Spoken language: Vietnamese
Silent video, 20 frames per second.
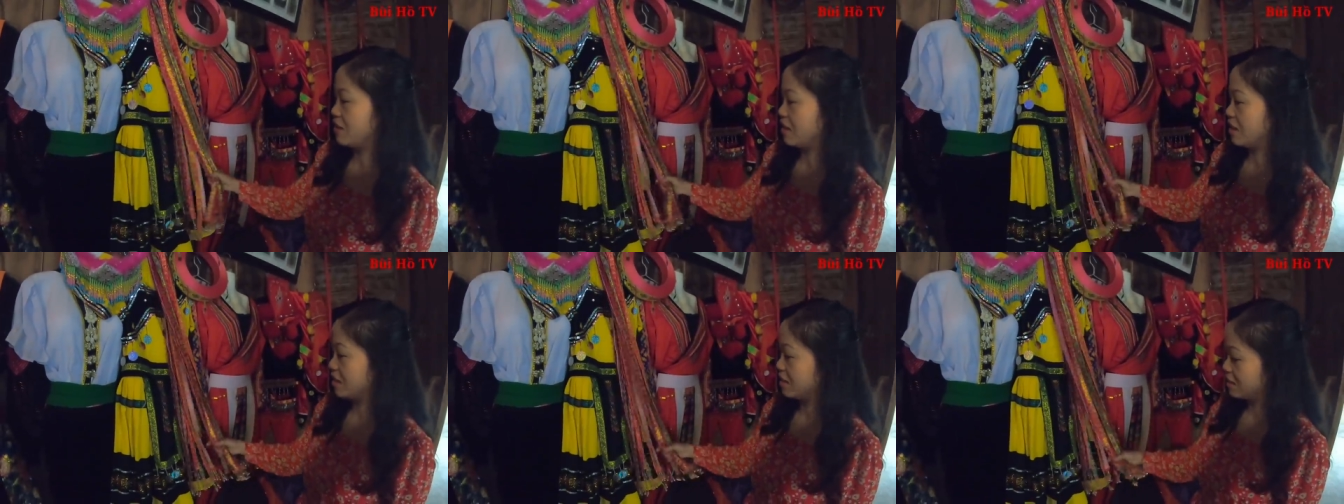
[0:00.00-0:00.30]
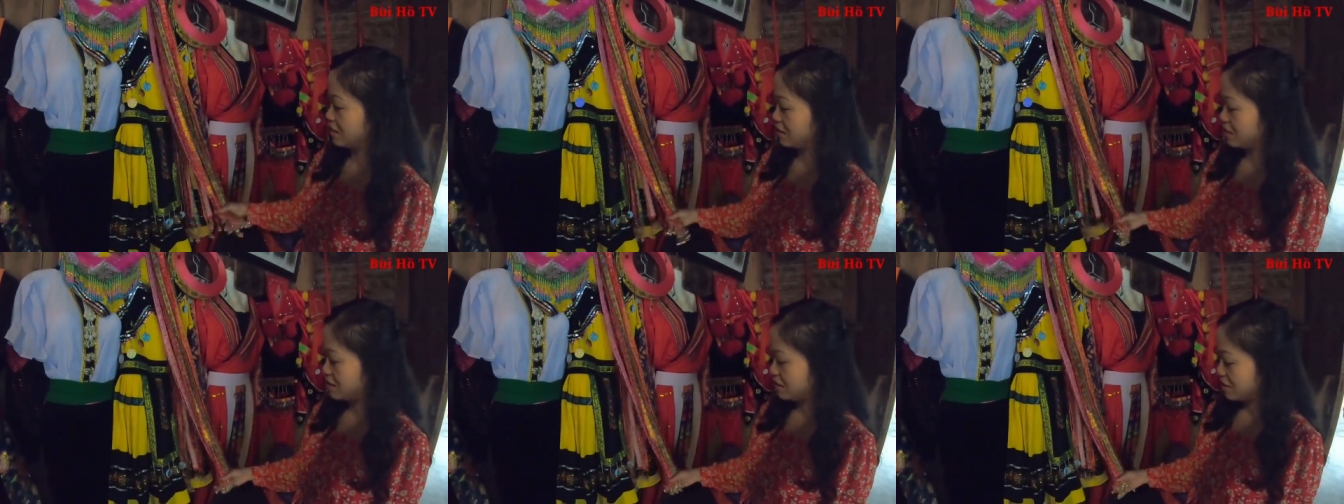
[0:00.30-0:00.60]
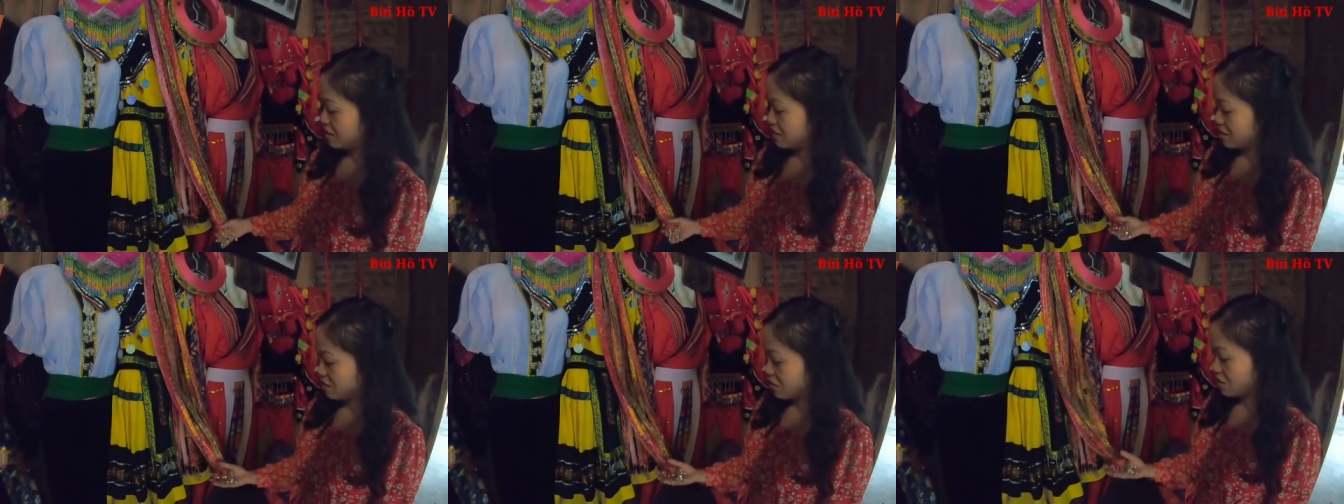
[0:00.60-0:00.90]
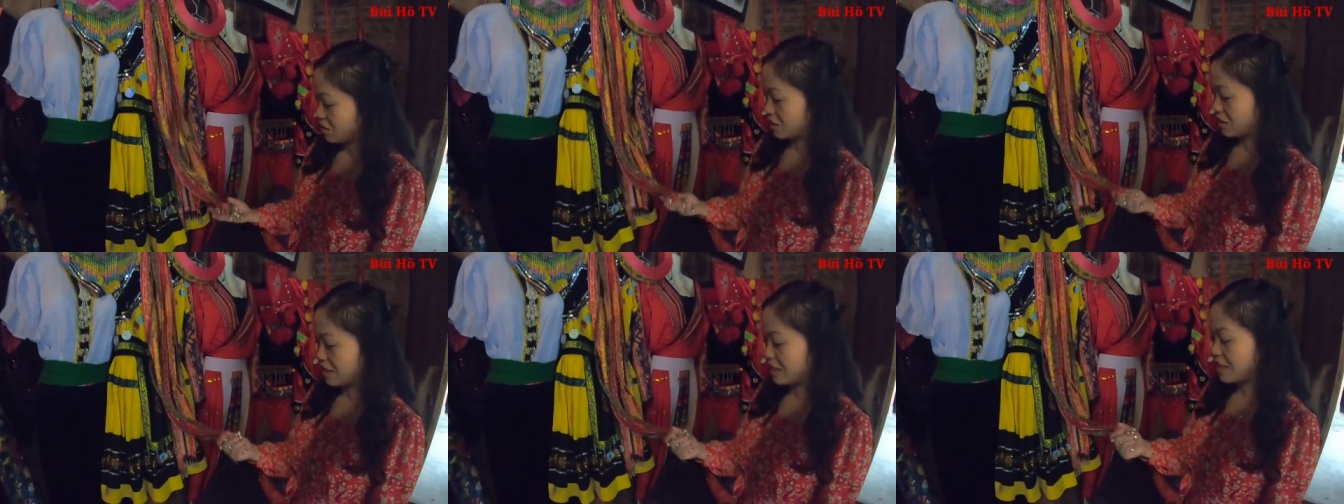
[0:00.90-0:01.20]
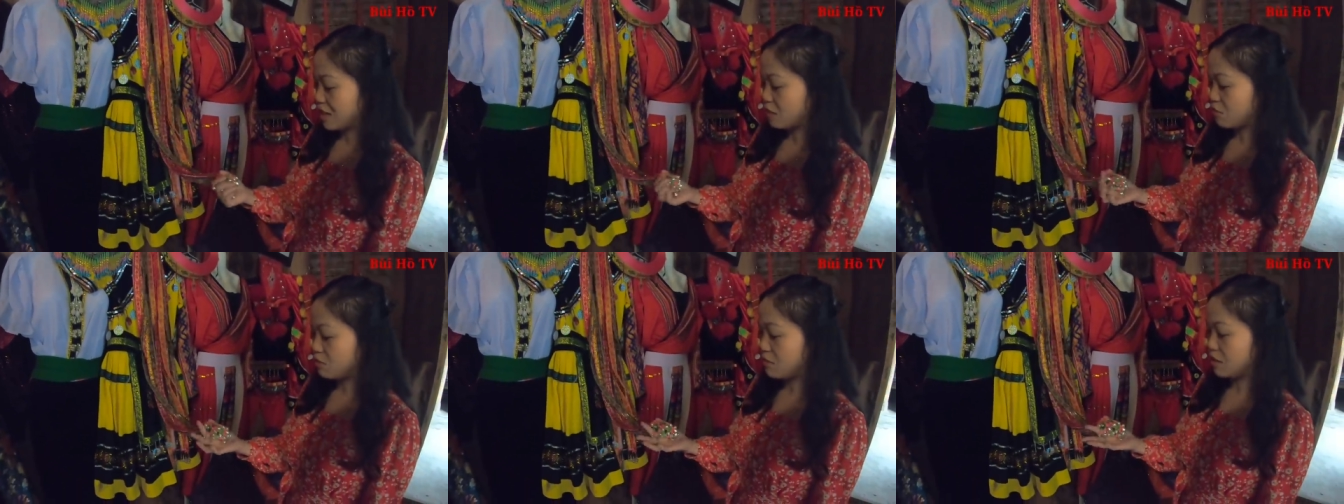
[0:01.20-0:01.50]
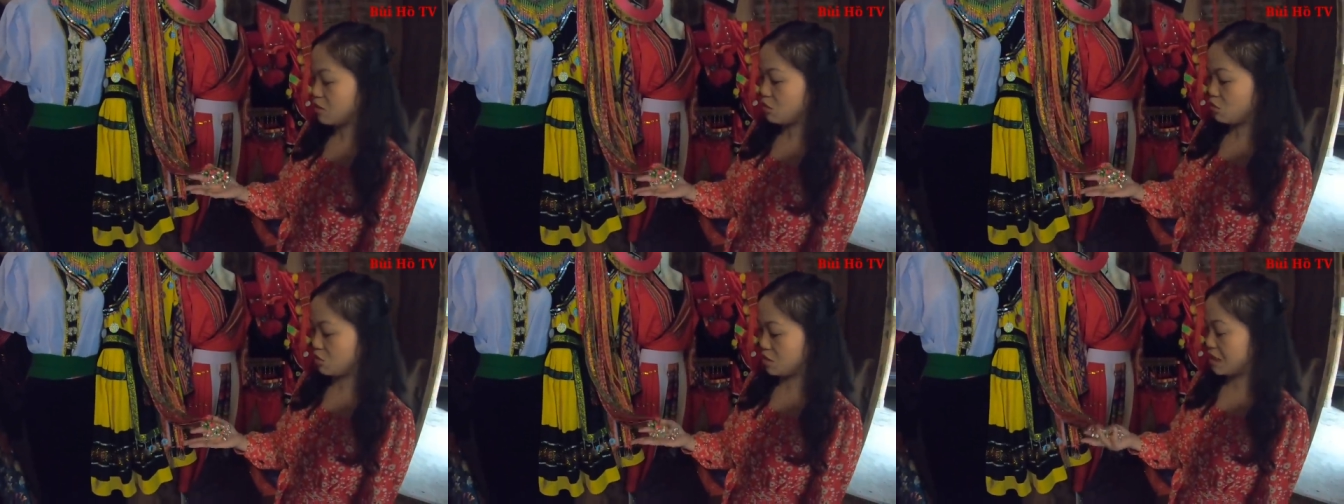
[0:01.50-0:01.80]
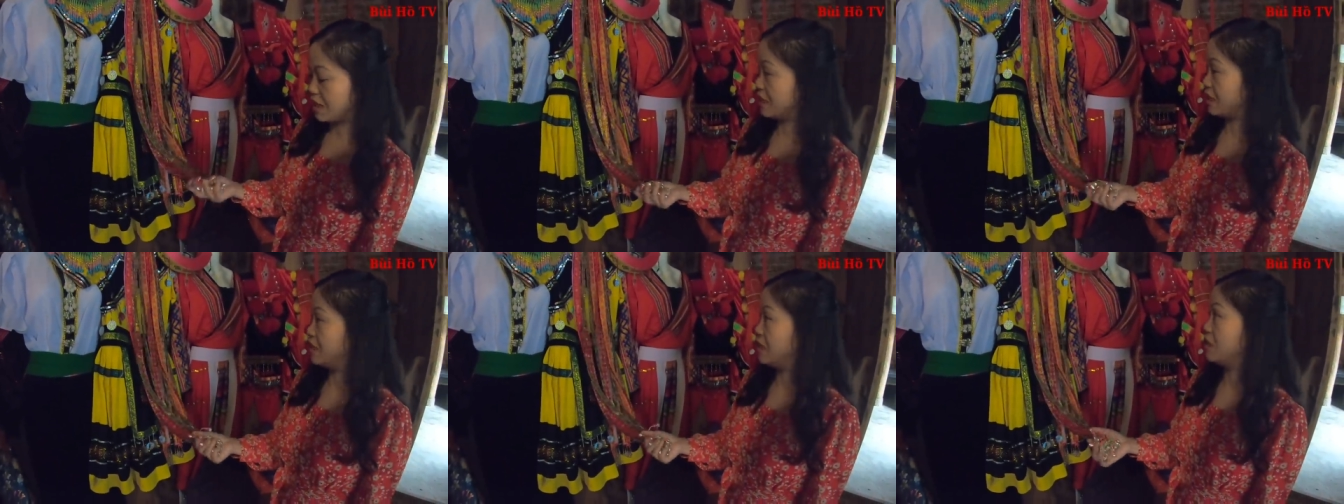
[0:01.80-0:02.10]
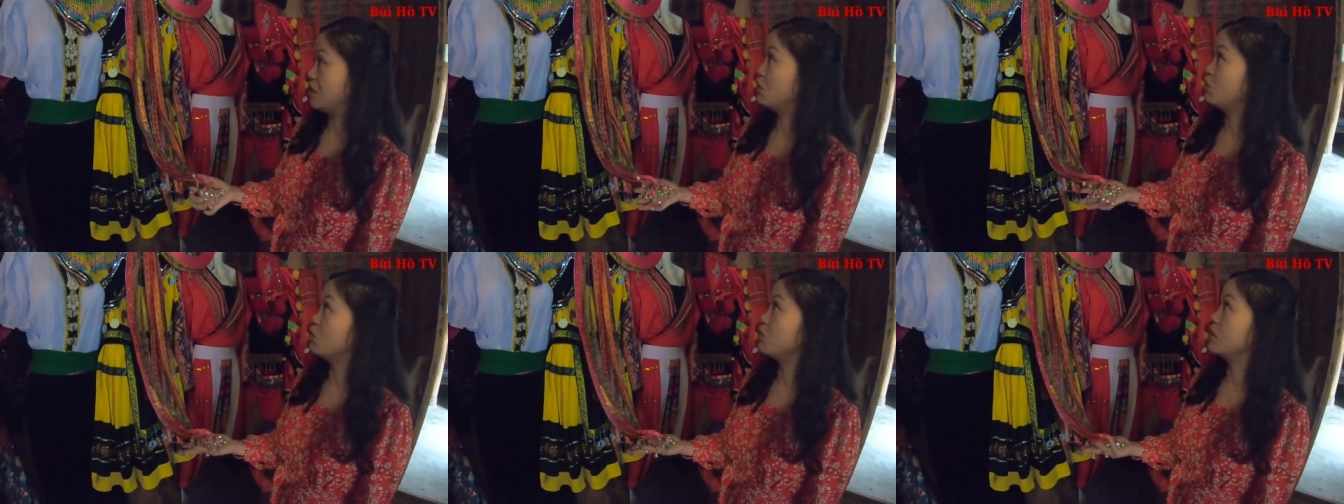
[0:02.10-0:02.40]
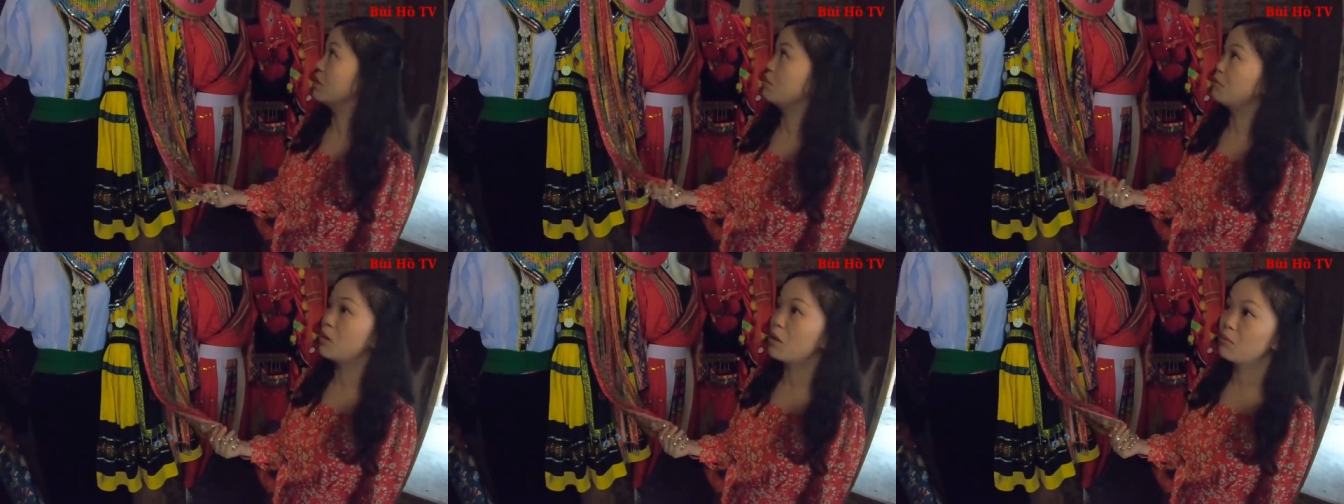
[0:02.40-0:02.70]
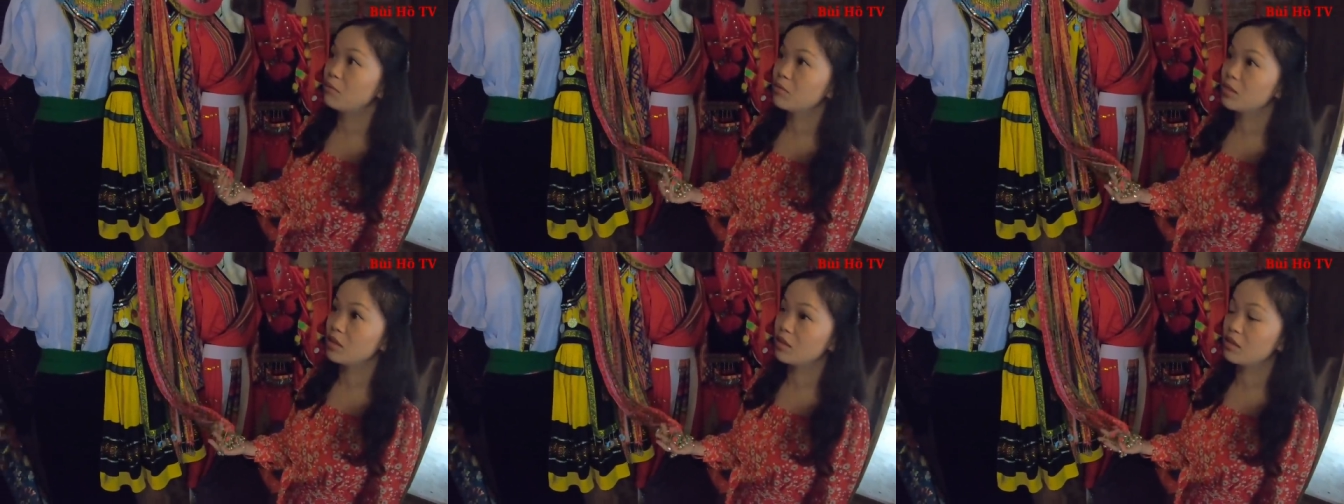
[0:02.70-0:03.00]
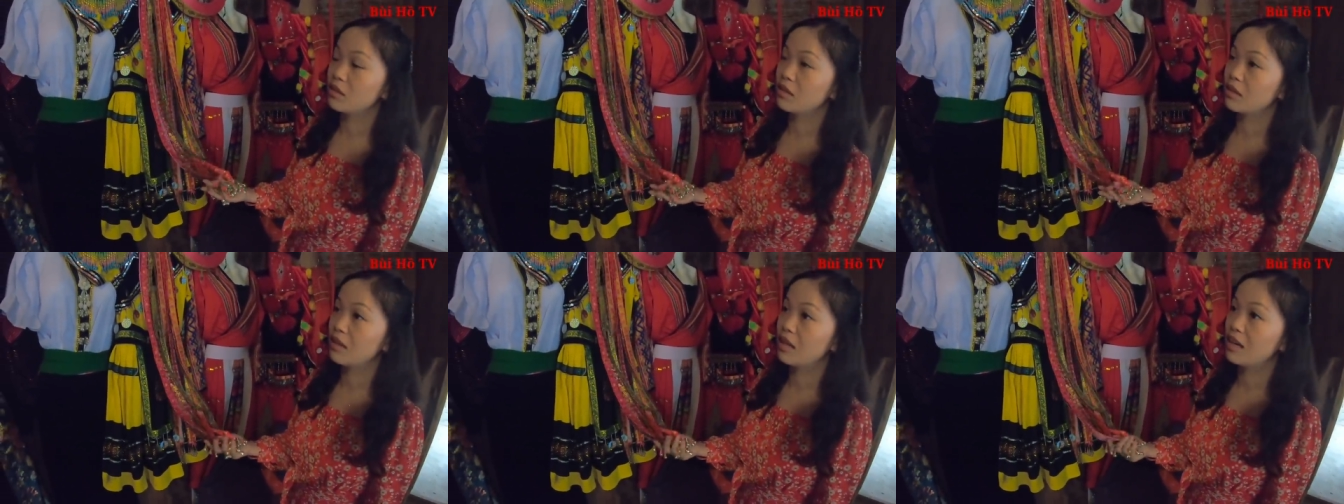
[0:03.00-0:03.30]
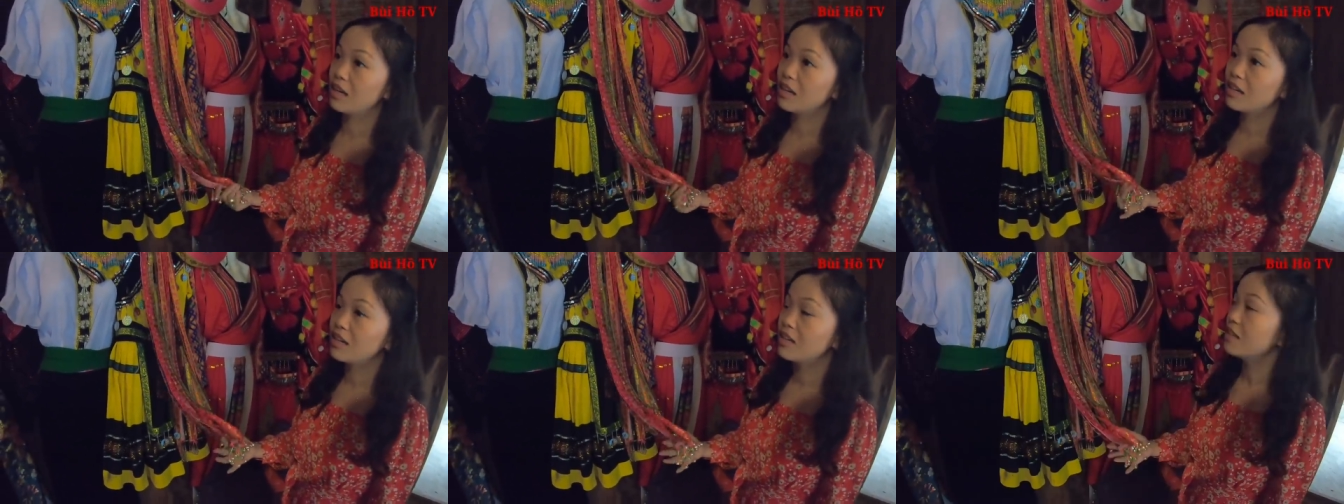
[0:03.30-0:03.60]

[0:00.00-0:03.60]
vâng còn cái này cũng là đồ trang trí của người mông thường thường là